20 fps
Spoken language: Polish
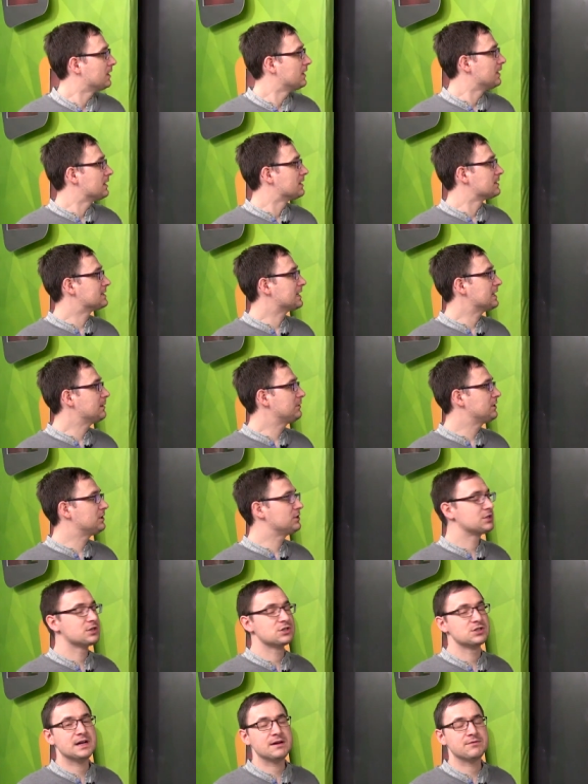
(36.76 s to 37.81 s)
Zaimki
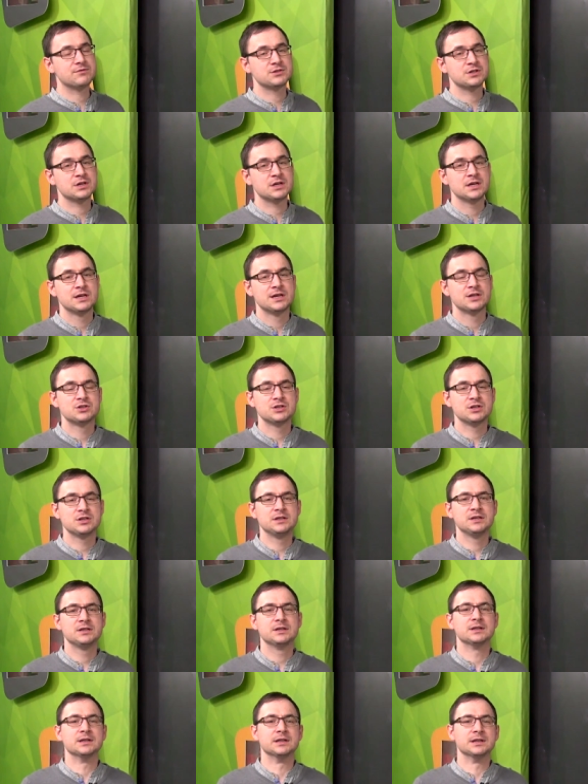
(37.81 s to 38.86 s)
dzierżawcze,
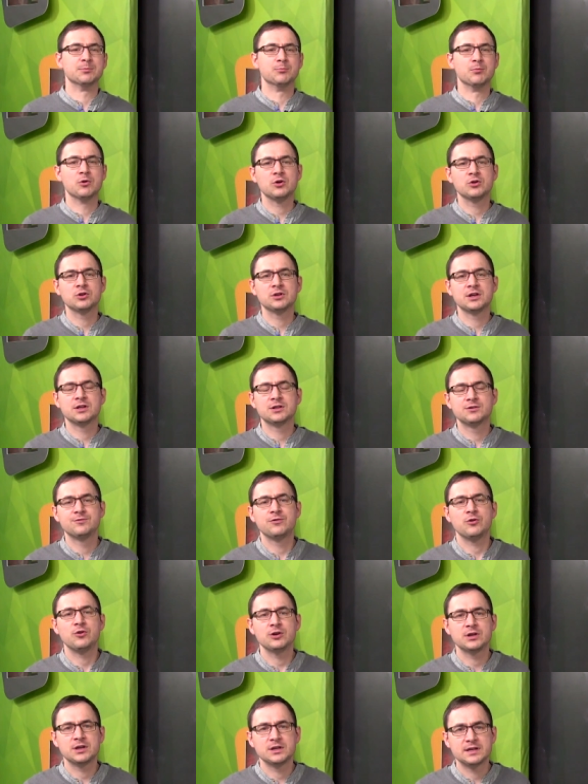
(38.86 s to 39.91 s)
czyli e, moje,
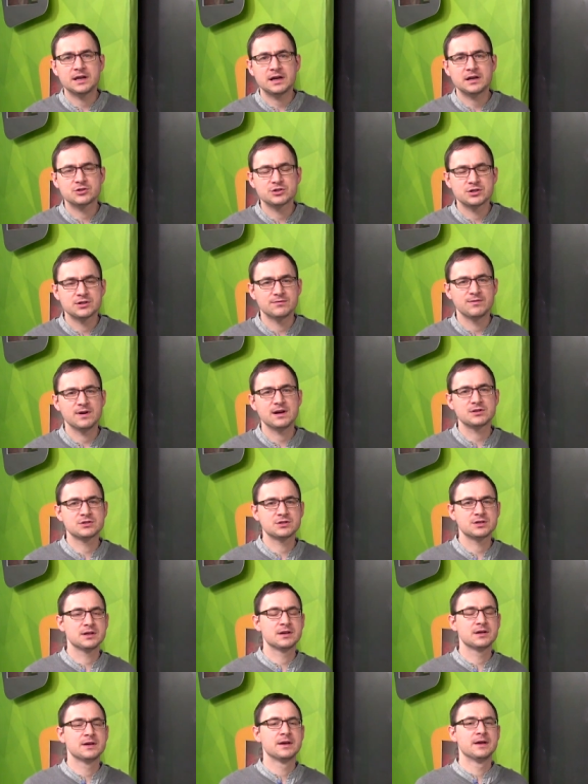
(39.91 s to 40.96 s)
twoje, nasze,
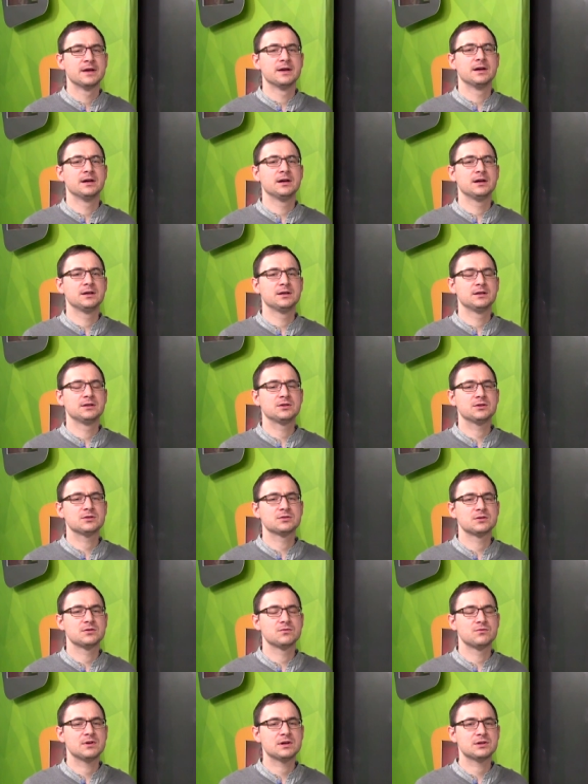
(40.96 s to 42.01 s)
wasze, e, to
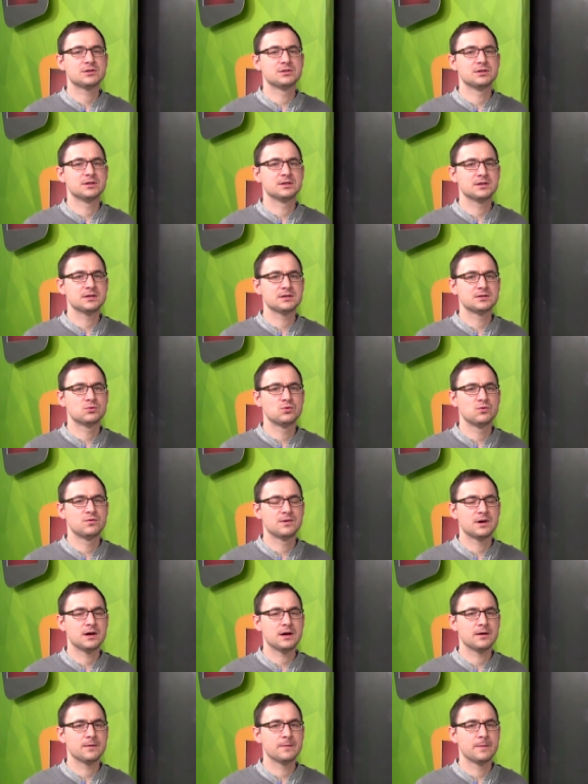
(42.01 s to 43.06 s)
są właśnie te
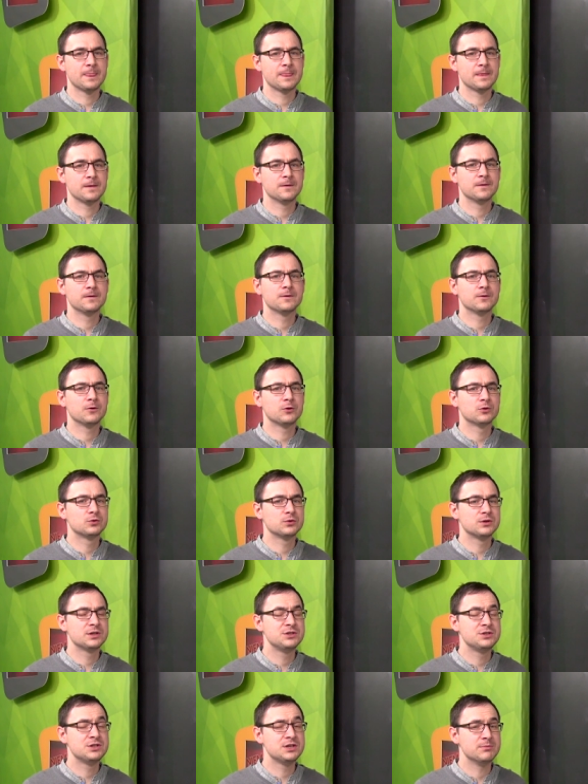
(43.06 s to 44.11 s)
słówka, o
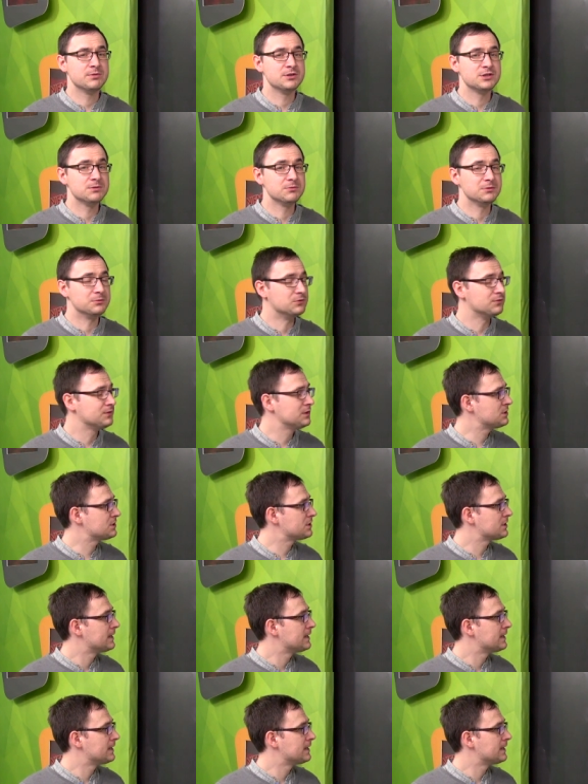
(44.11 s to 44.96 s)
których dzisiaj będziemy mówić.